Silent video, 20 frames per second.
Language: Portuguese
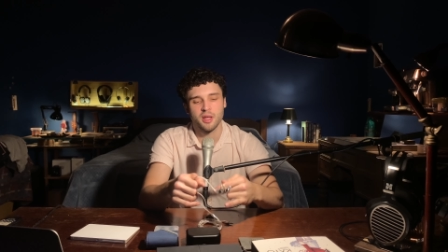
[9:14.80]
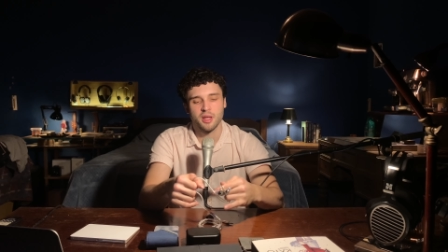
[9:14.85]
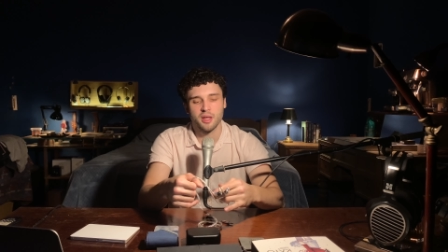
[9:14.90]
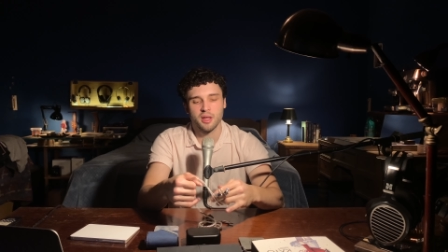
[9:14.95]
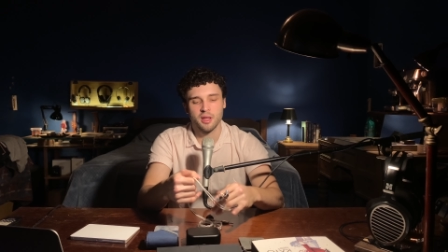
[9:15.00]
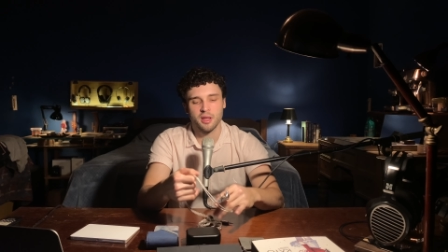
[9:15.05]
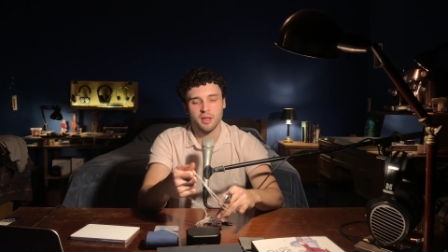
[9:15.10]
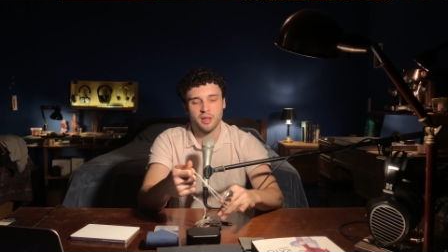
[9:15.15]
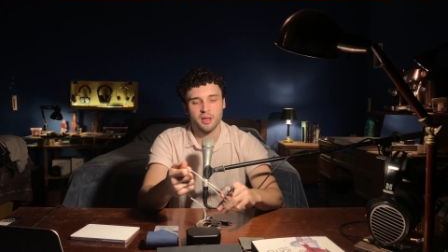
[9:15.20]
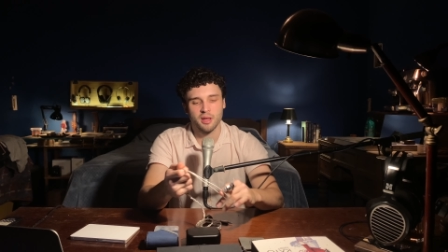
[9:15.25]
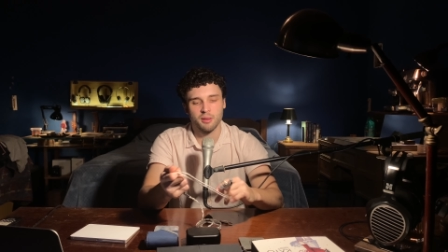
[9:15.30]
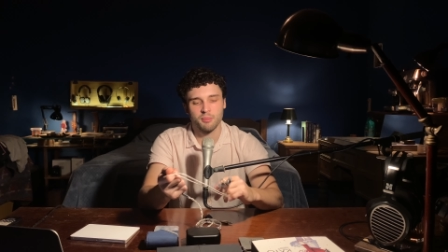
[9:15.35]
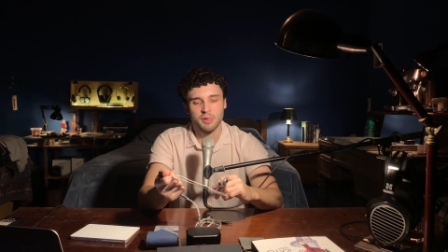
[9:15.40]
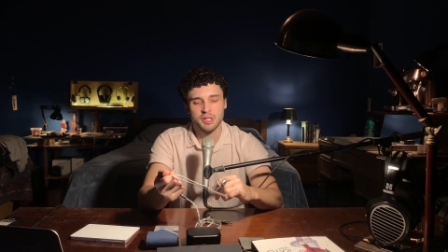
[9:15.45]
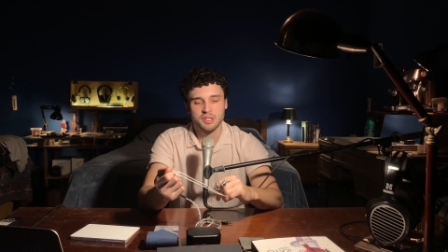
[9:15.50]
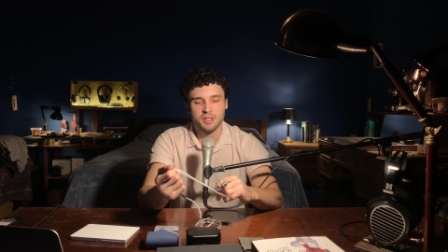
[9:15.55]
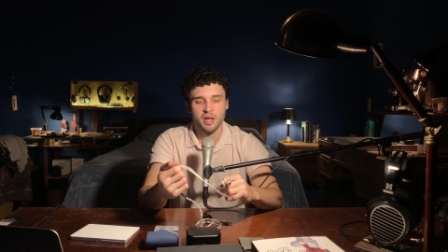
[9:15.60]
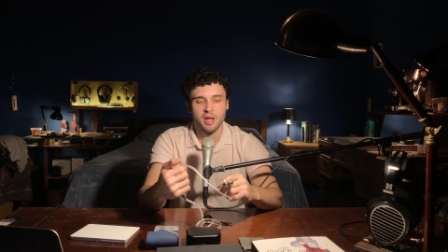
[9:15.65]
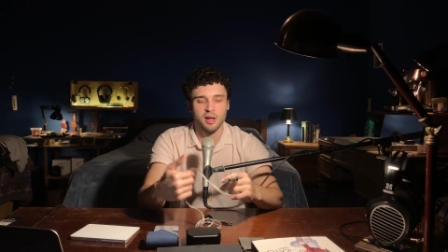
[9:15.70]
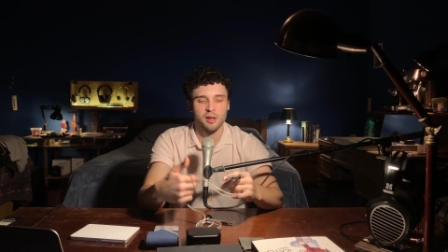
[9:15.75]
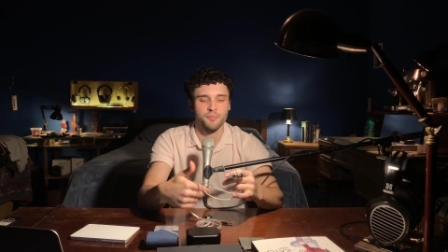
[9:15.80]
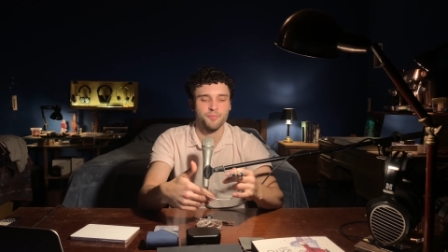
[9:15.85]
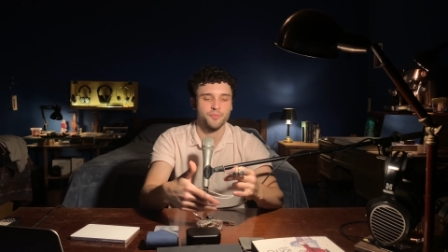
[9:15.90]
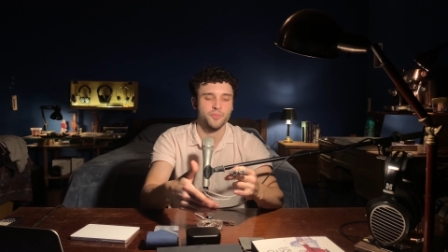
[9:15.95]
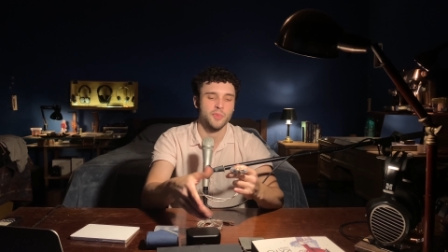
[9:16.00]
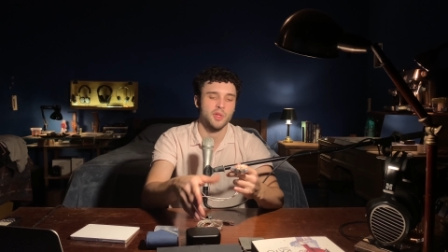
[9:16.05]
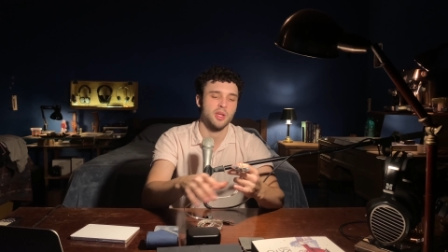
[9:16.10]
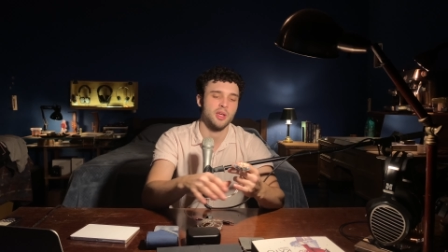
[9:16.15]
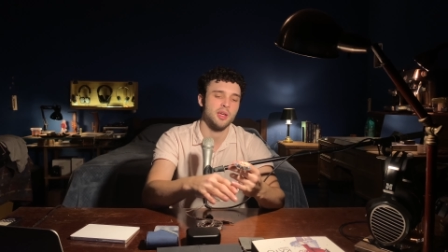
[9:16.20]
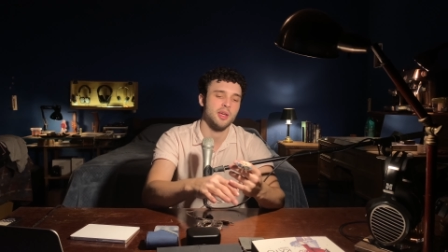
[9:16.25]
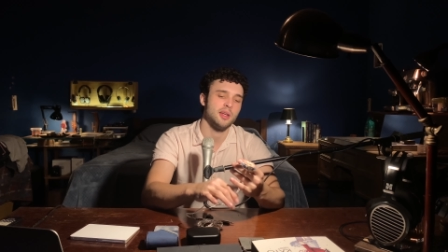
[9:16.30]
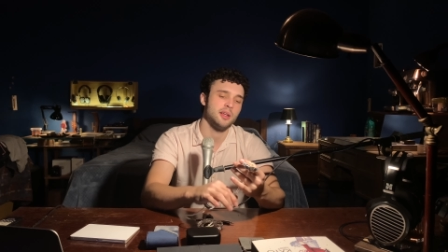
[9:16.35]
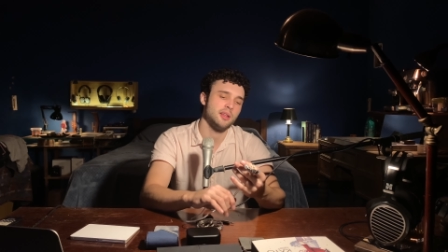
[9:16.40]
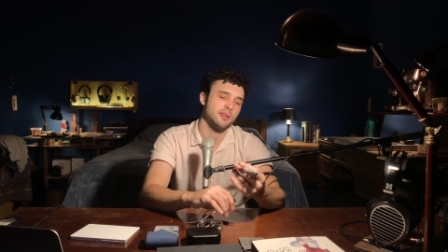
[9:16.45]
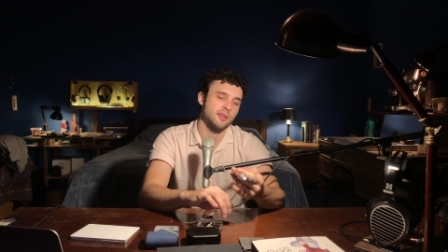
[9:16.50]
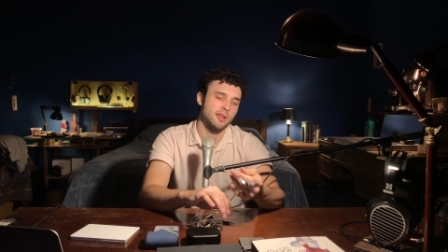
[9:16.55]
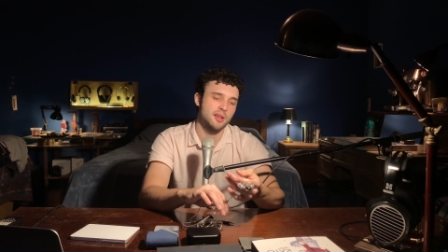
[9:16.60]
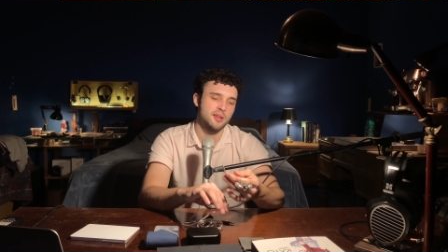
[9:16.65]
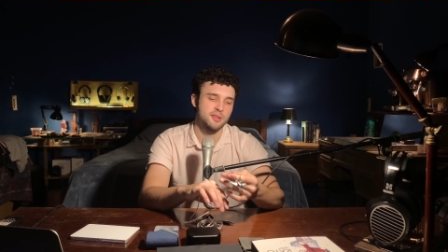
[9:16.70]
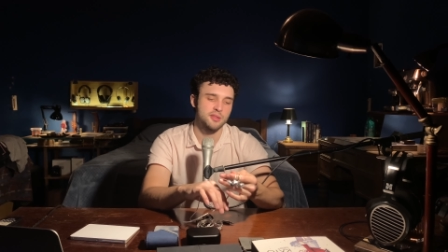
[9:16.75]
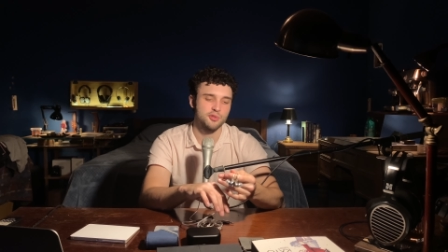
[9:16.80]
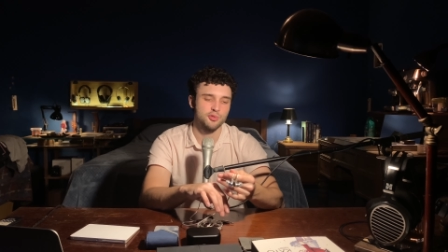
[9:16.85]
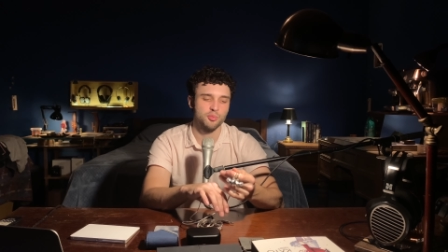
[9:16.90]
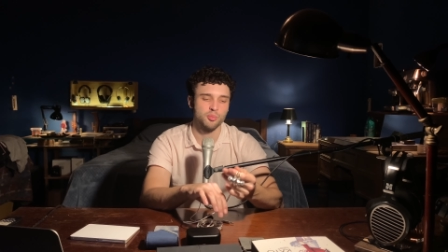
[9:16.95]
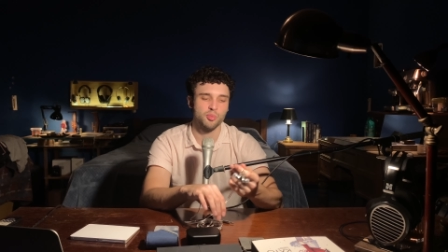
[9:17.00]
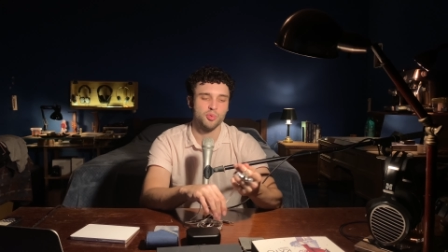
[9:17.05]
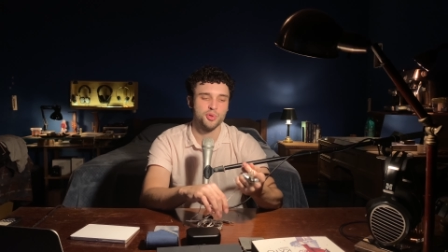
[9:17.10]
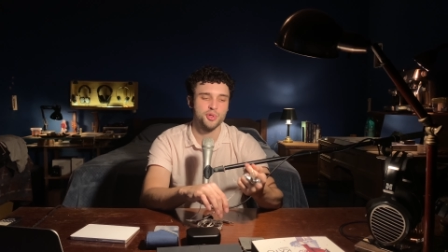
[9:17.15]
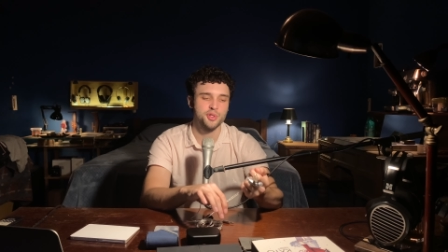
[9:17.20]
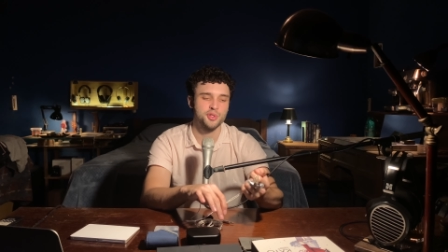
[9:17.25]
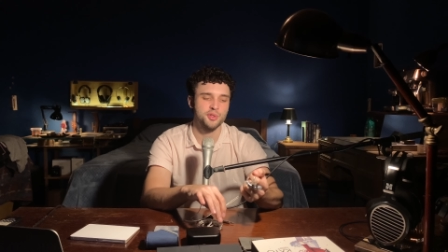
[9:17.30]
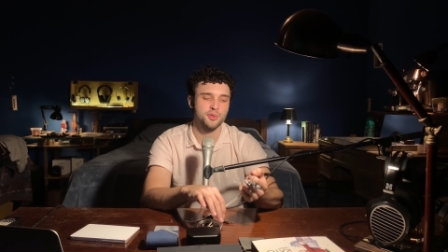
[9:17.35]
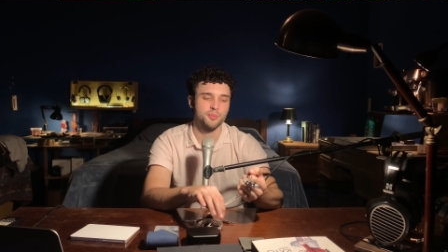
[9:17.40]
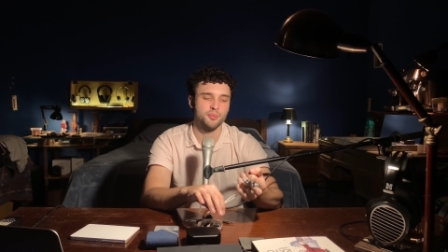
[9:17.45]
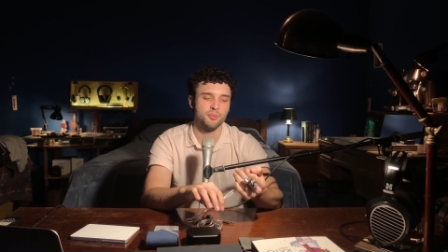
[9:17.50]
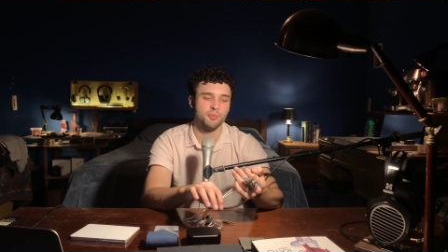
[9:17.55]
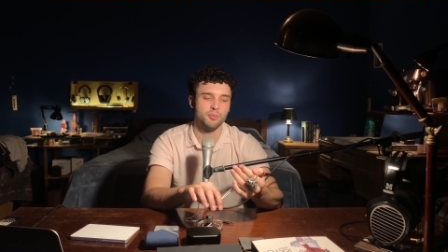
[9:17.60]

É, mas cara, ele tem assim um boost